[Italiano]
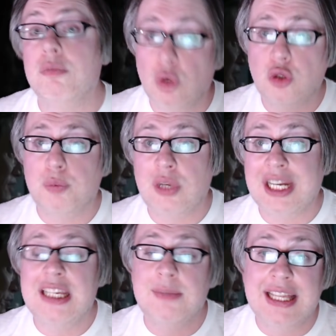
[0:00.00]
molto più
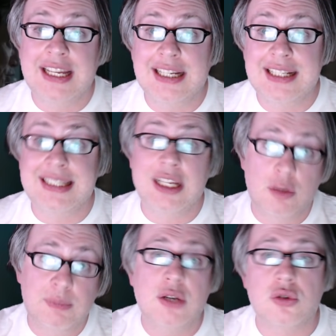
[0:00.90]
credibile, realistico e
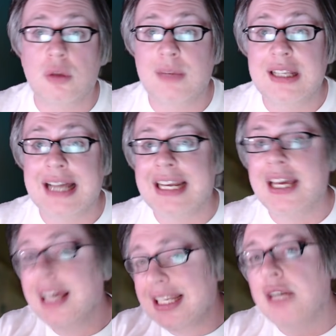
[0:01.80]
meno strumentale
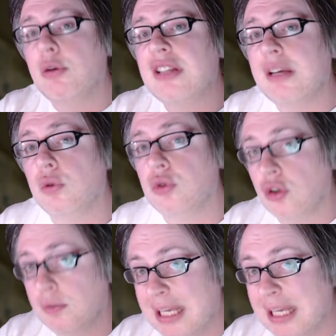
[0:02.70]
di quanto avuto con